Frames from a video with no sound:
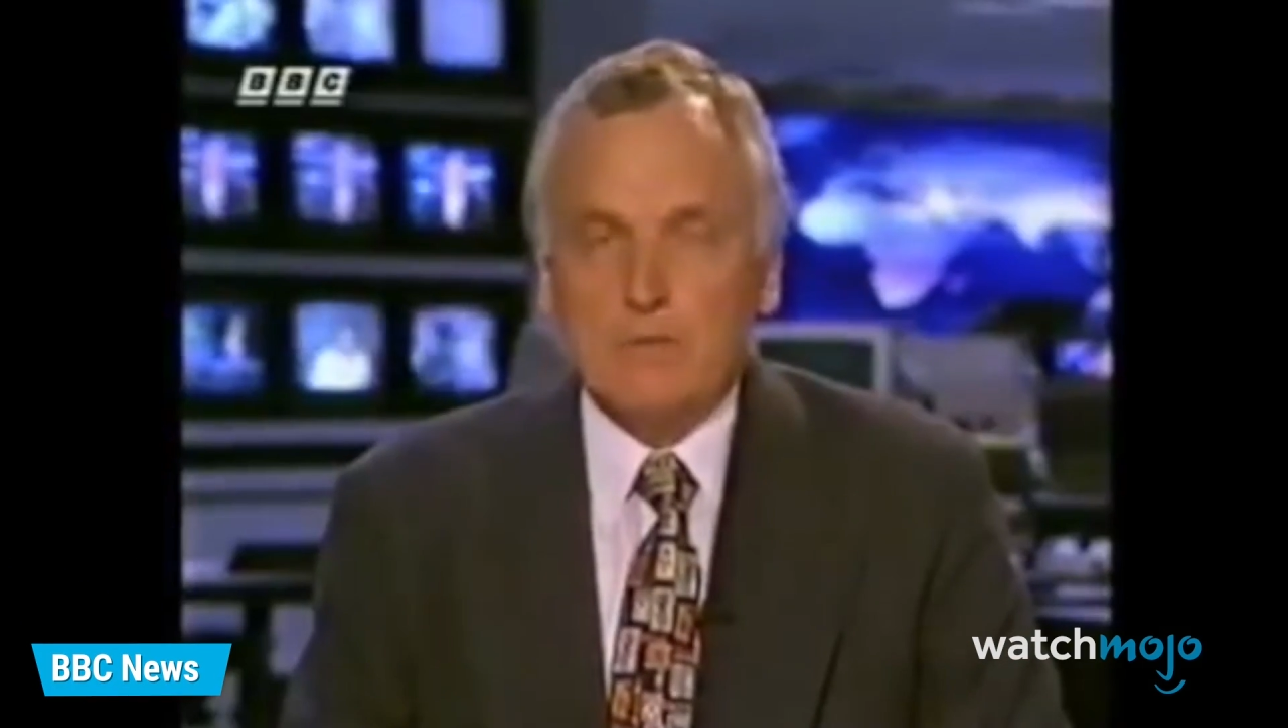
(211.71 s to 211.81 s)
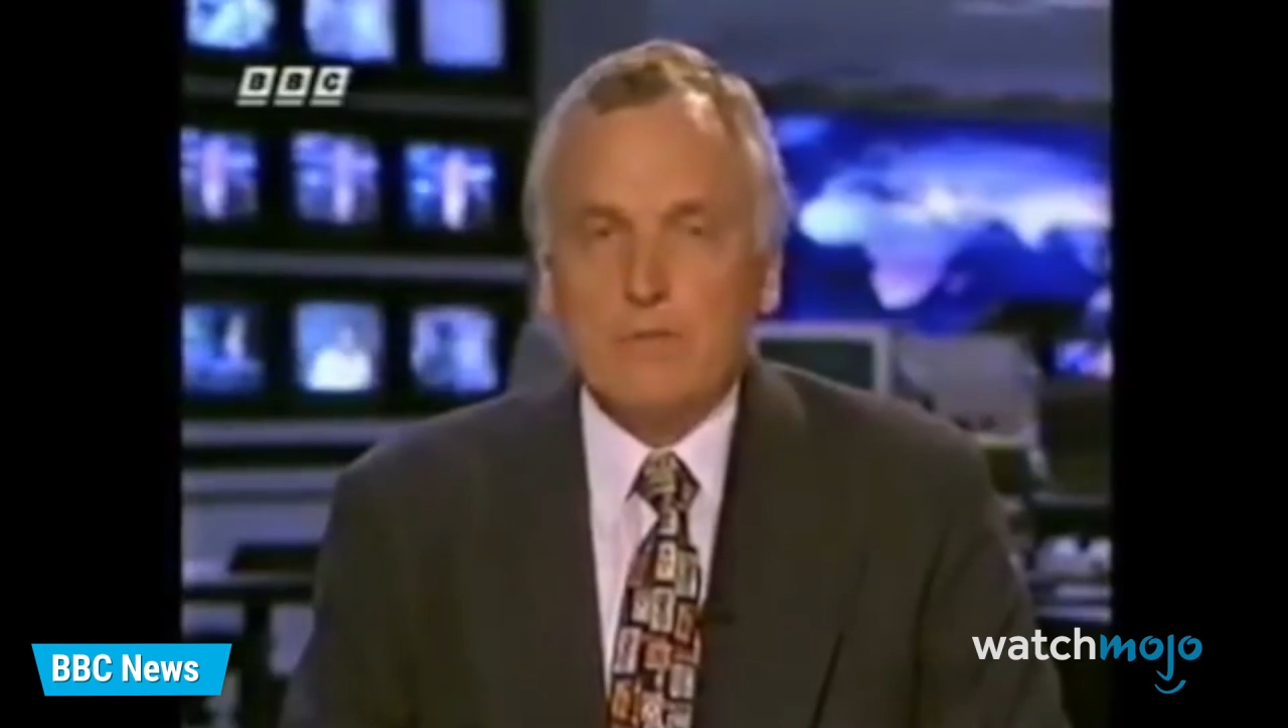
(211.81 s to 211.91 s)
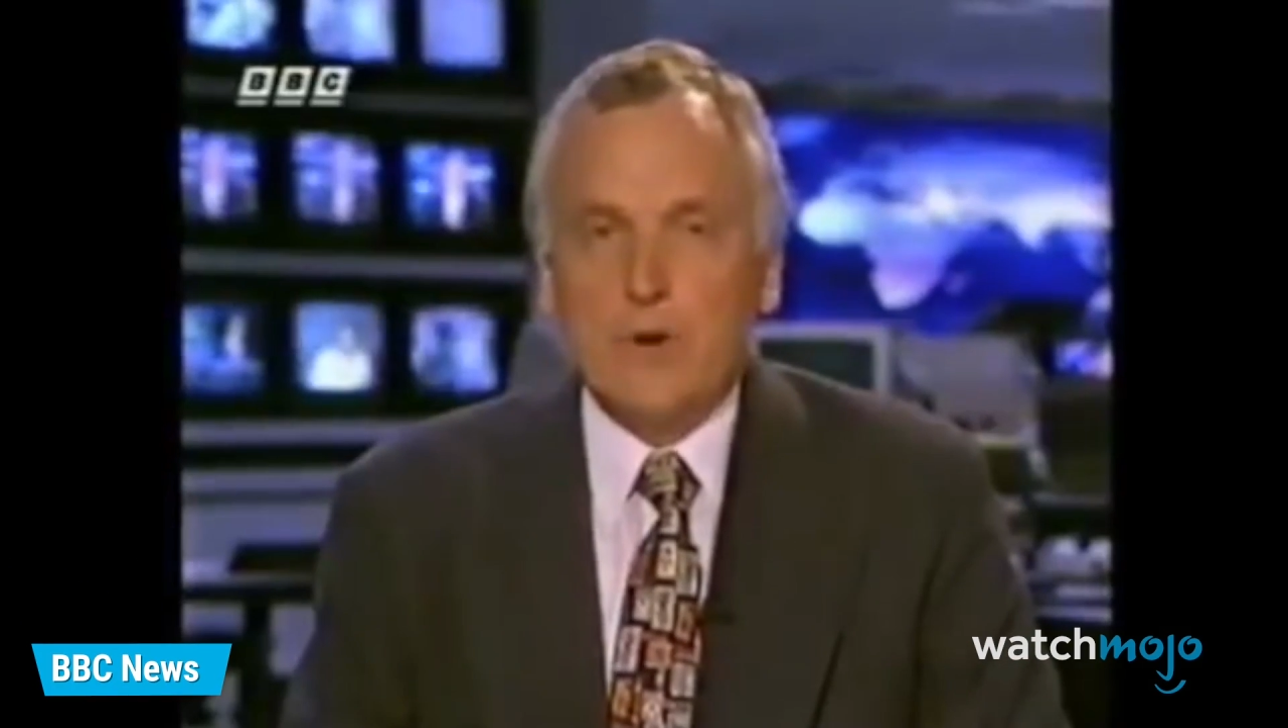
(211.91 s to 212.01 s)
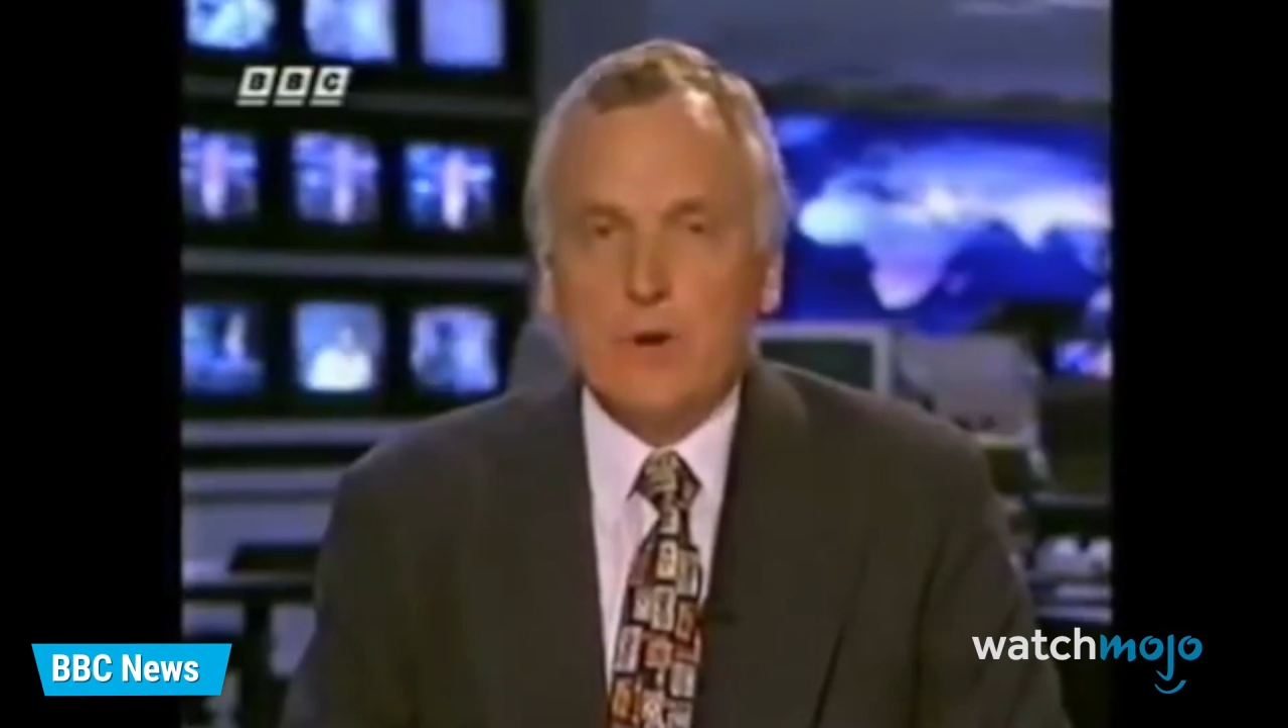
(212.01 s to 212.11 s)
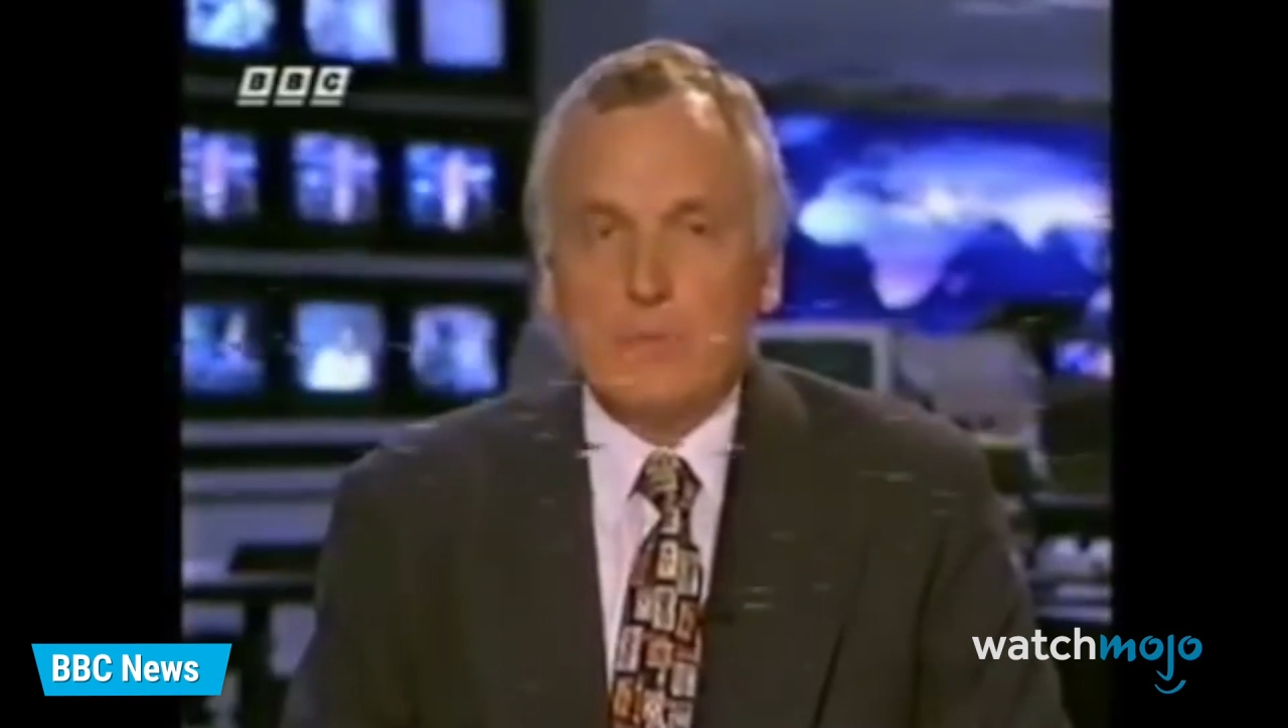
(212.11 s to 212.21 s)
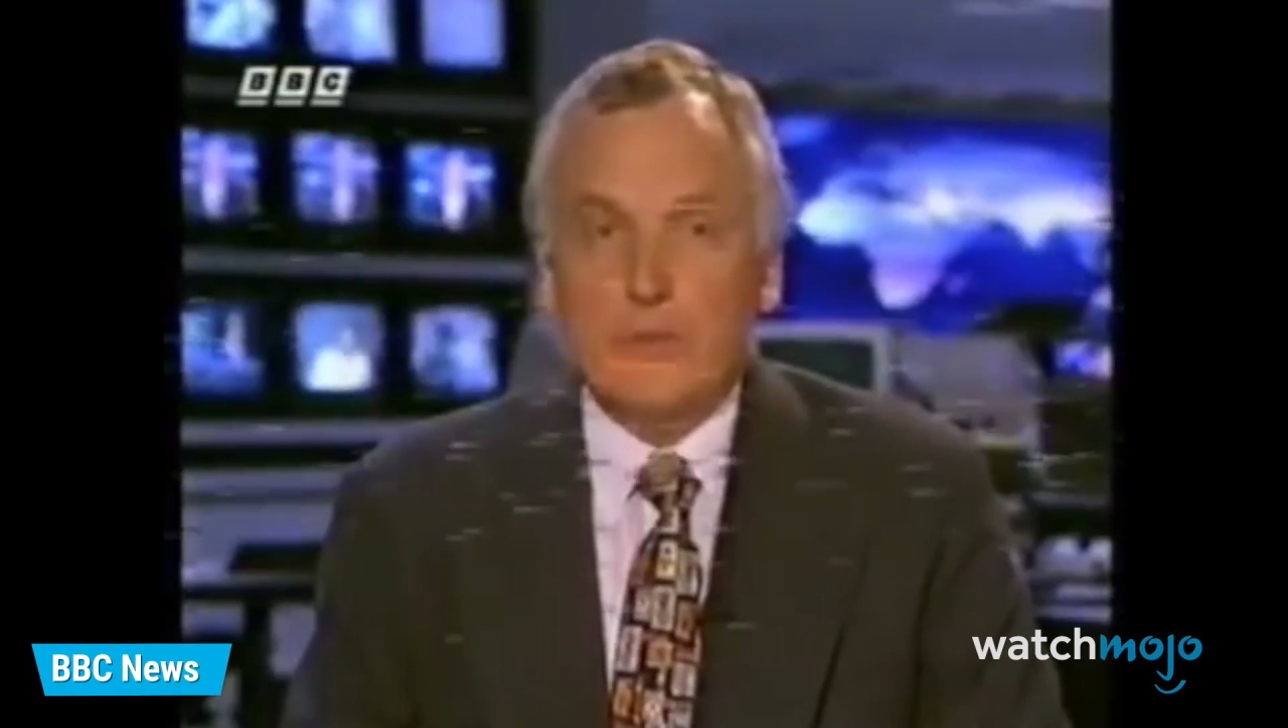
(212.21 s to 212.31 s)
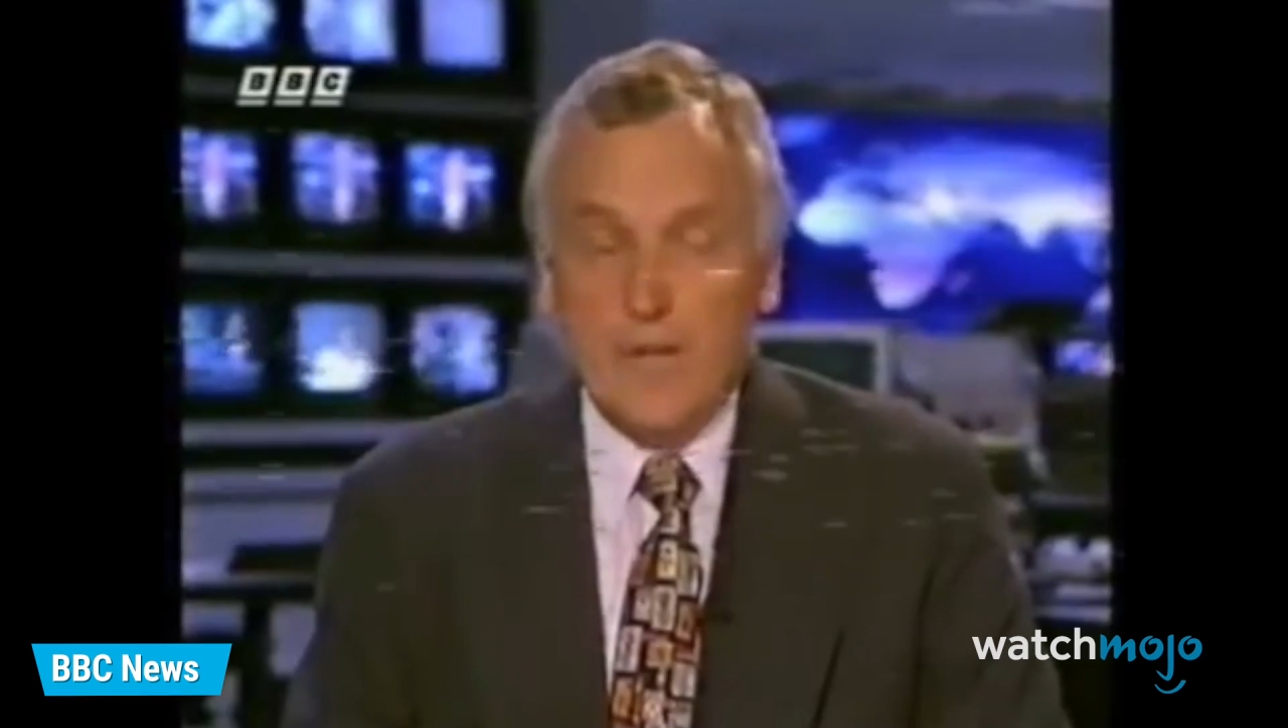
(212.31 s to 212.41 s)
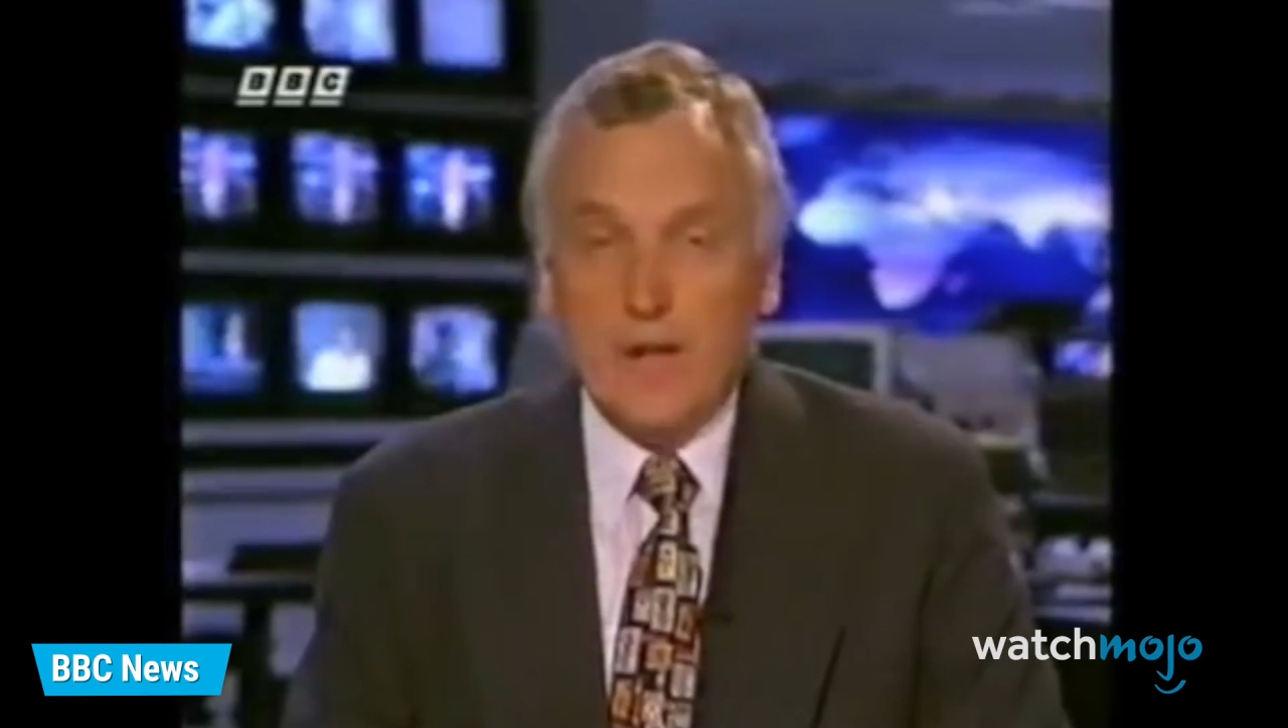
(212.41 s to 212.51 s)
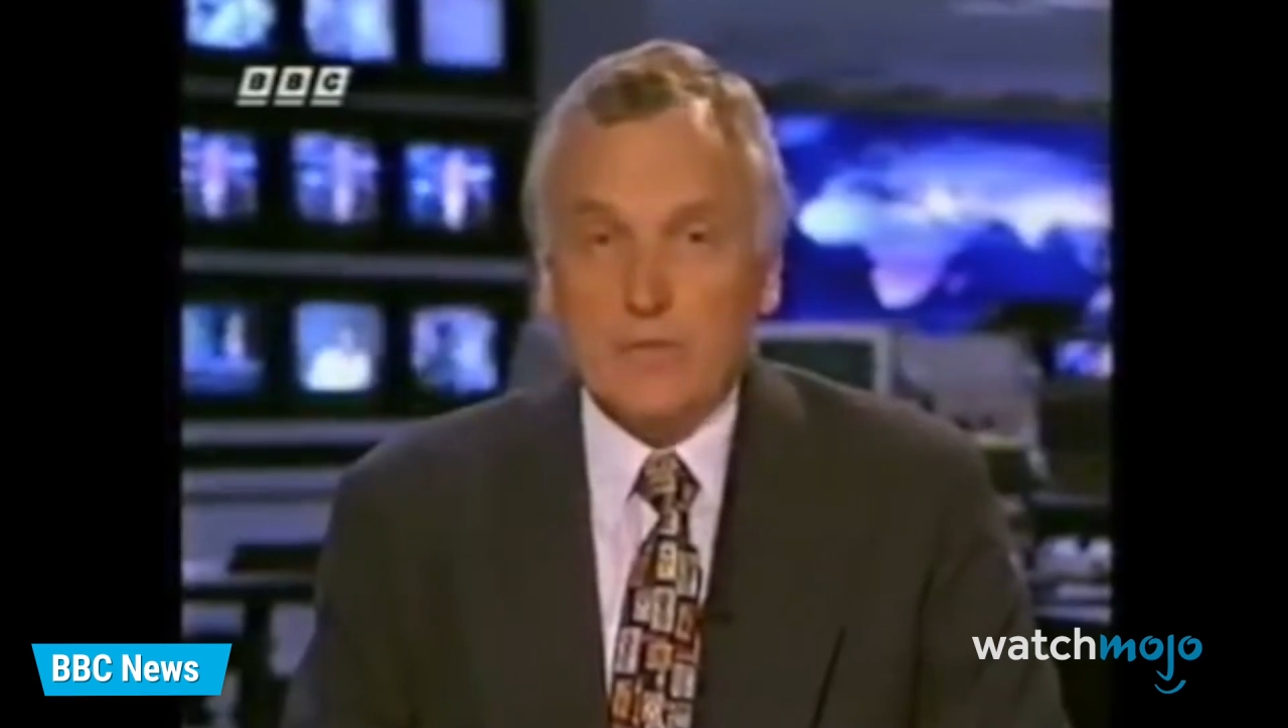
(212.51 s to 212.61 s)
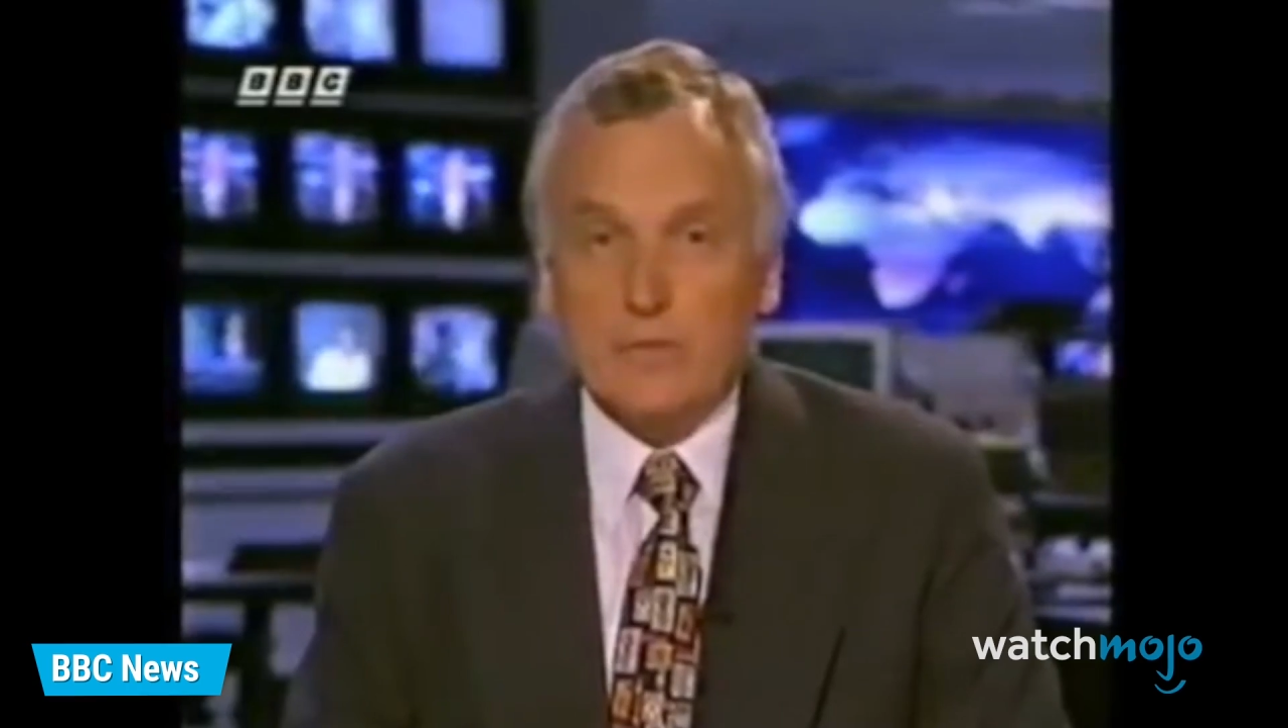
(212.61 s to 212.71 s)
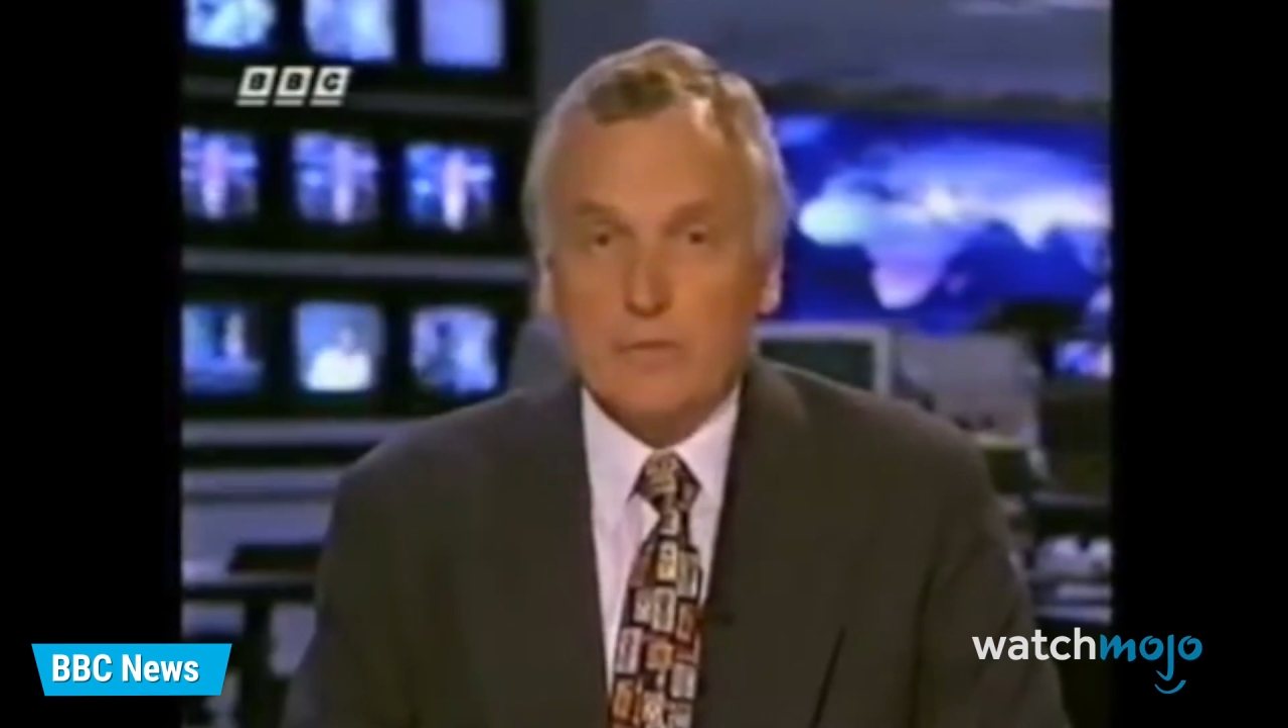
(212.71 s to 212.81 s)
confirmed the death